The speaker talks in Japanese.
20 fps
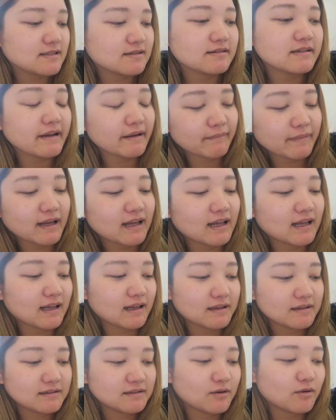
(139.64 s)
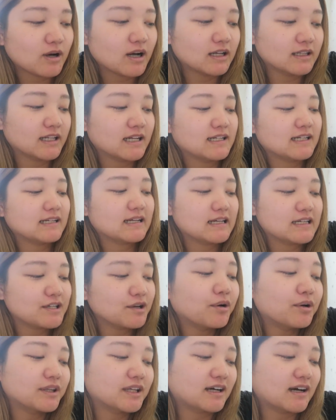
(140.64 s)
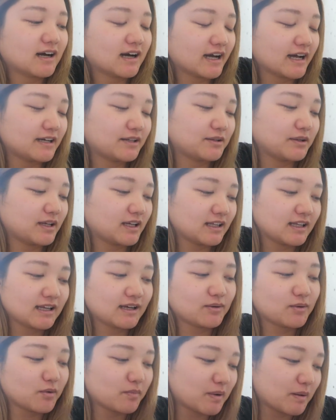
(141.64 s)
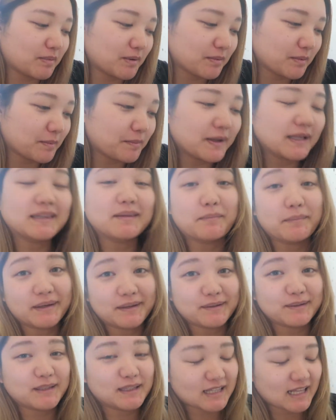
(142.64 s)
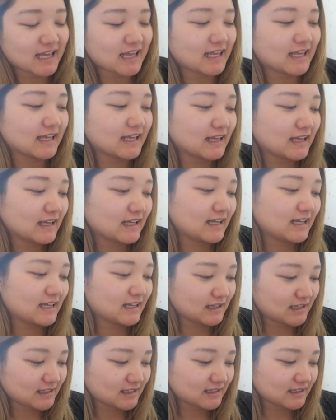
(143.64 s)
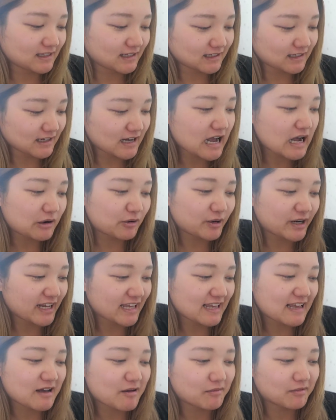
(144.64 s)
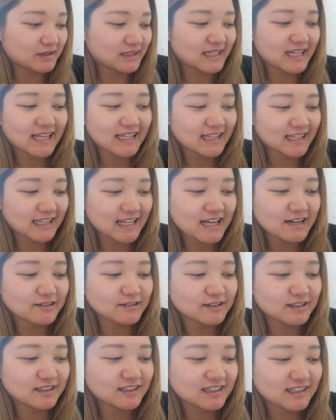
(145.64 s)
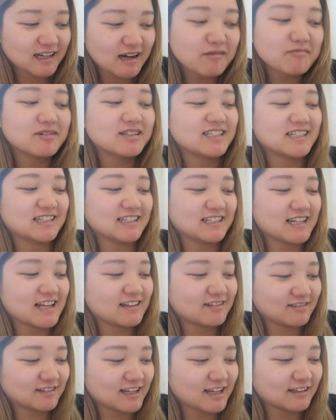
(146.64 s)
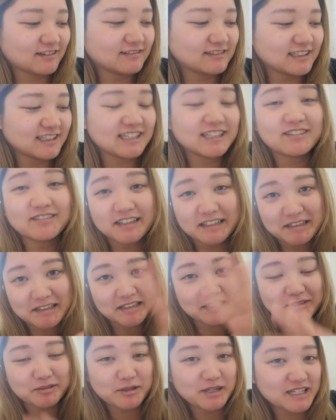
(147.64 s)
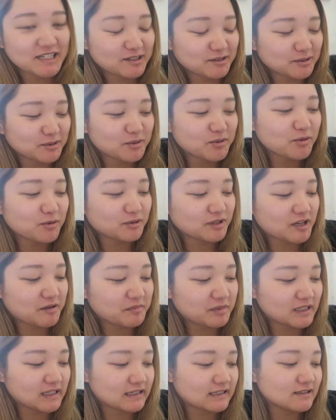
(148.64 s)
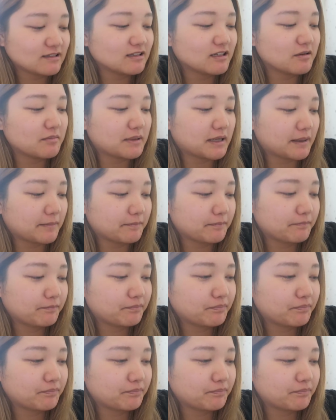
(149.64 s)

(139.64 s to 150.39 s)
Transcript: 作ればご飯何にしようって考える時にこうパパパパってめくってなんかあこれいいかもってなるかもしれないので鶏肉はねなんか鶏肉のコーナーみたいにすれば